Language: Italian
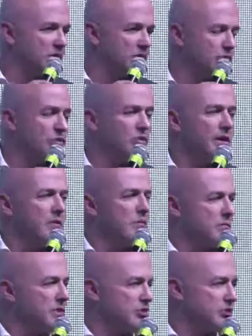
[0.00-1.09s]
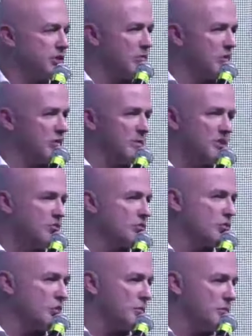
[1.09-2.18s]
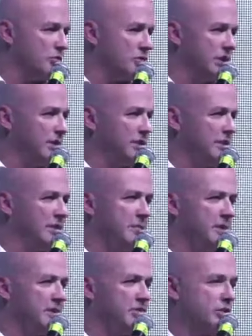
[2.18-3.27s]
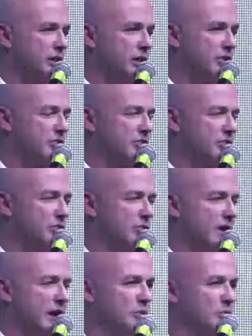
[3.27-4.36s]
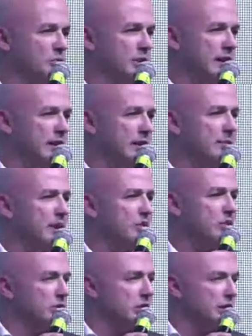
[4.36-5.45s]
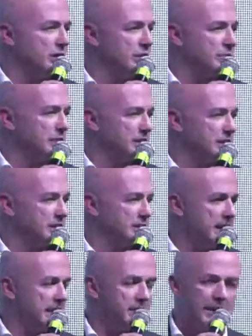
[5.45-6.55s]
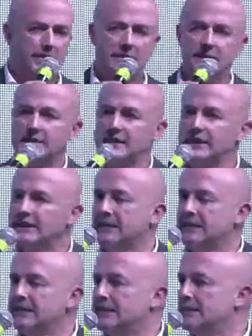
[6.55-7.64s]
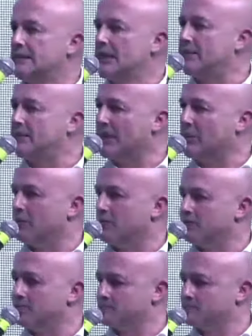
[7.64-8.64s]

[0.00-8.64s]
Noi troviamo medicine nuove, ma sono copioni di medicine che sono, hanno più età dei miei nonni messi insieme. Ermanno.